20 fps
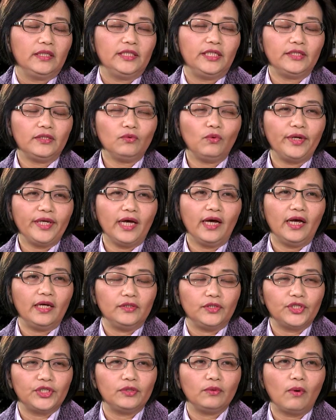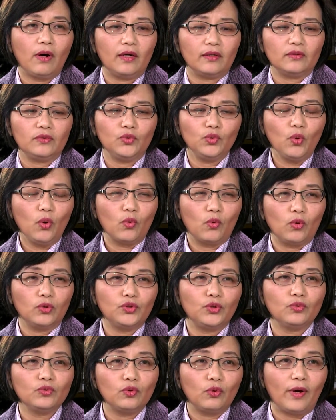其实我也很希望，如果国
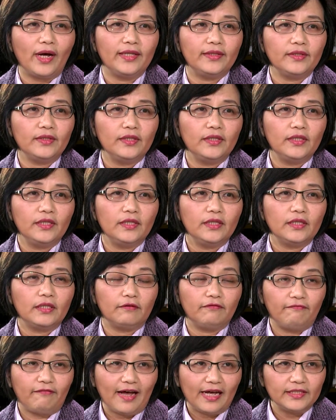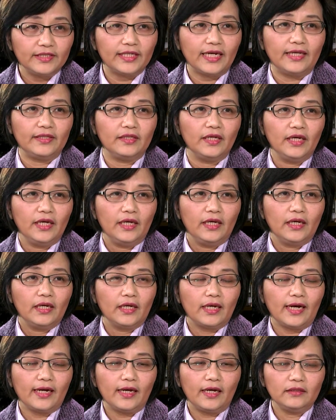中端的发展，
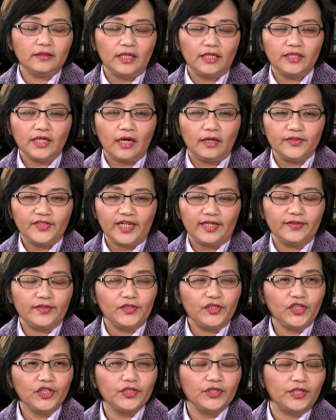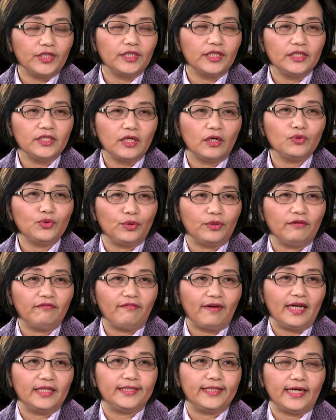刚刚陈校长讲的课程跟教学的
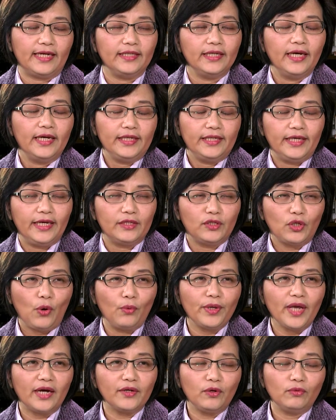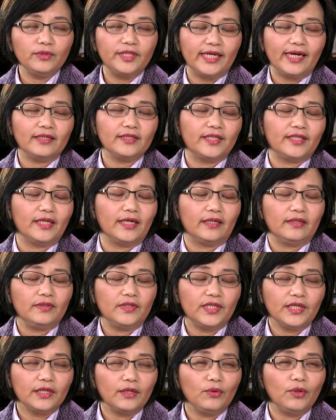发展，也同样用这样子的
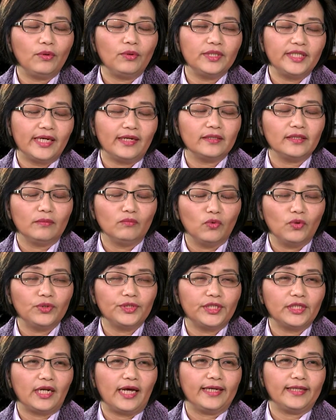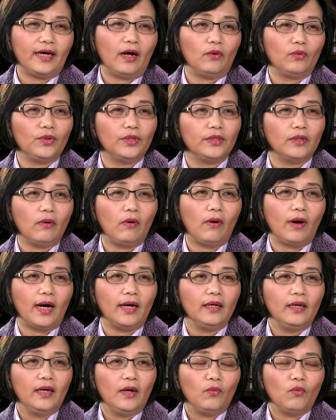策略或这样子的模式来讨论的话，
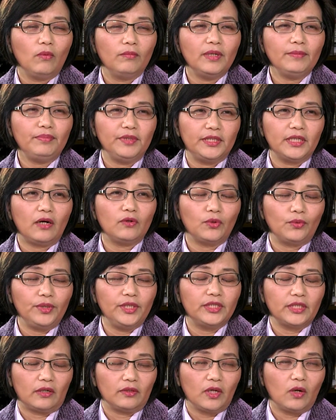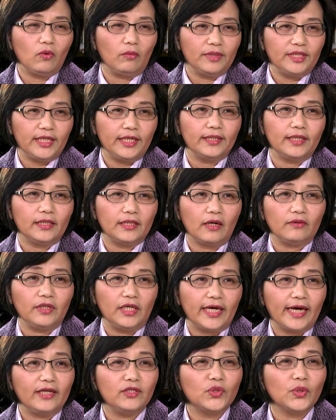我们比较容易找到我们现在到底
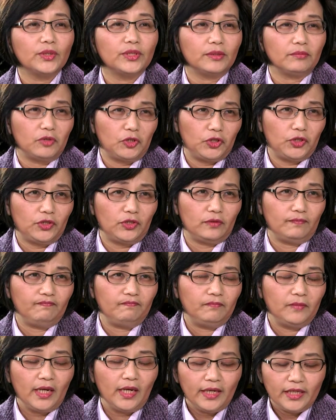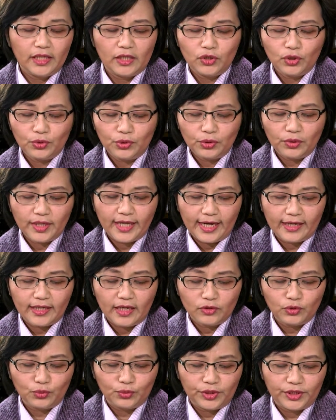该做什么事。也就是说，刚
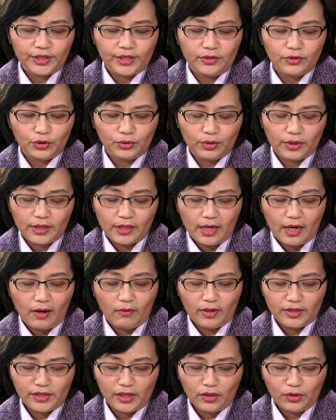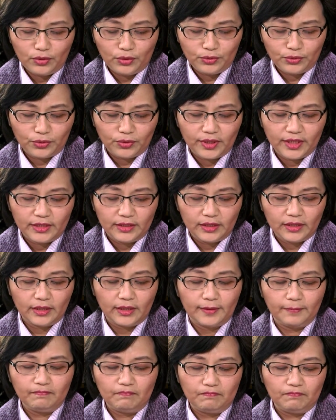刚主持人说的哈，王教授说的这
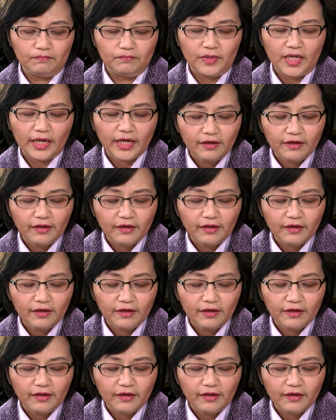个嗯，能